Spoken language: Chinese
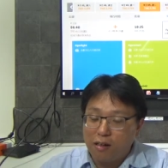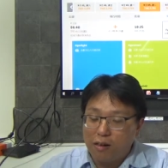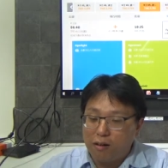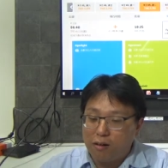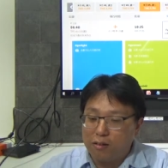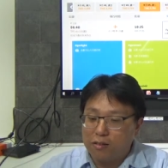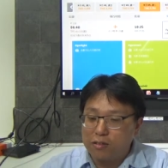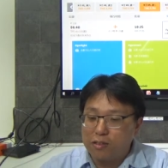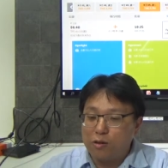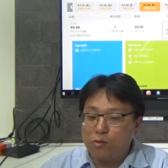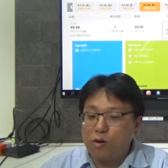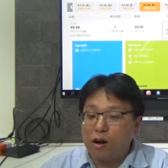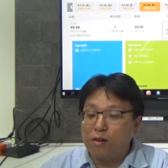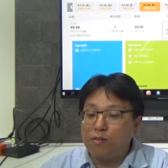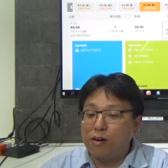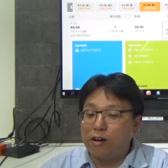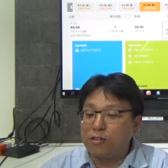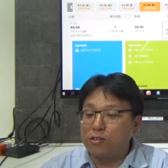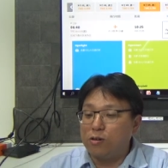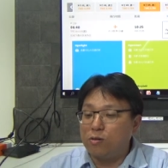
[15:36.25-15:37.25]
哦，都往
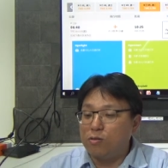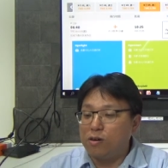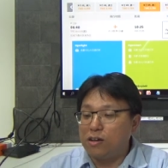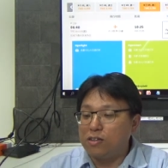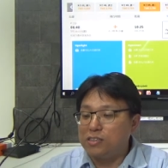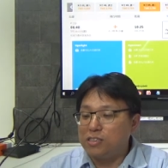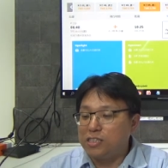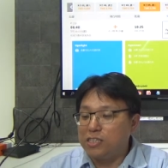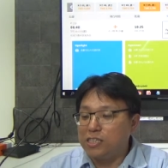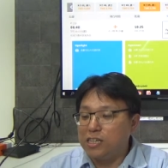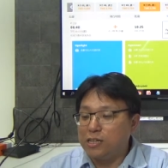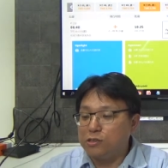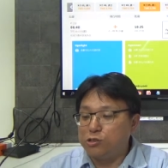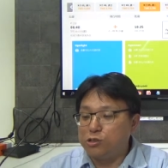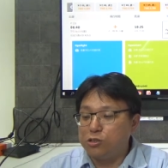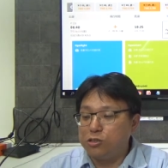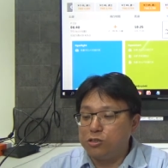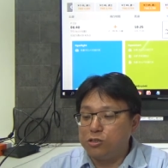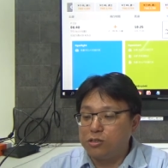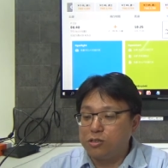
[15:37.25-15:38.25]
往都忘记要
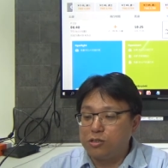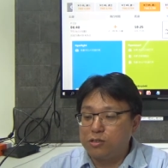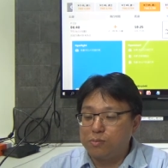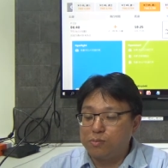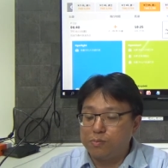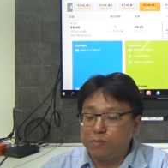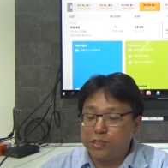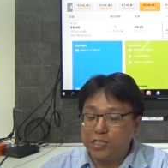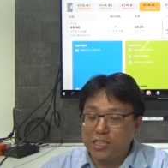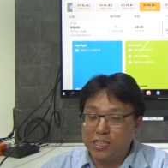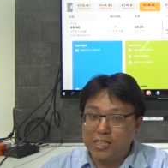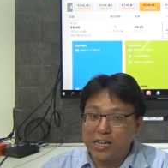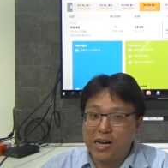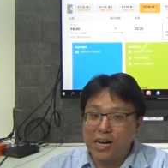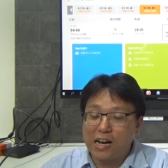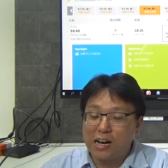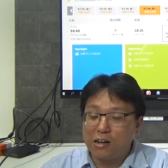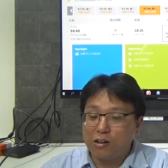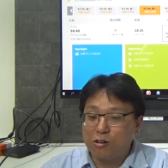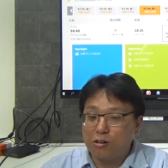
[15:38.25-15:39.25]
去其他
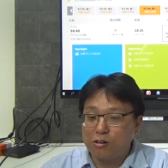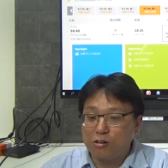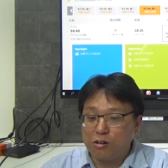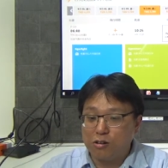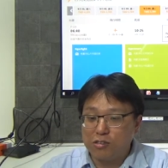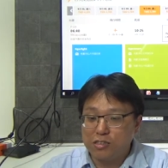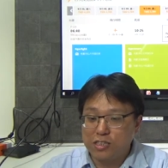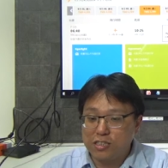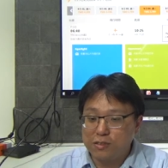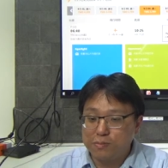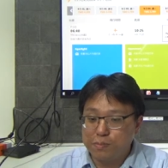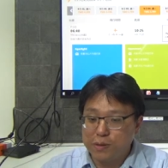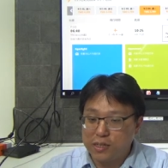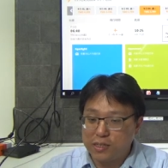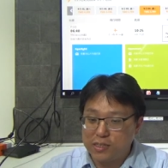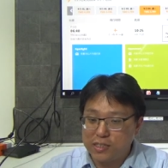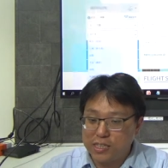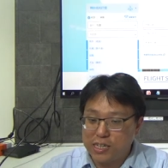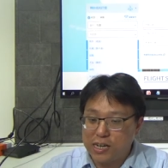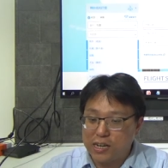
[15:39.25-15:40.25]
航空公司比
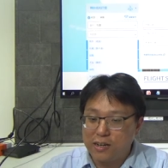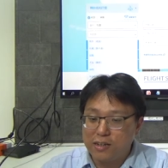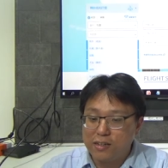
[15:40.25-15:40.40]
价，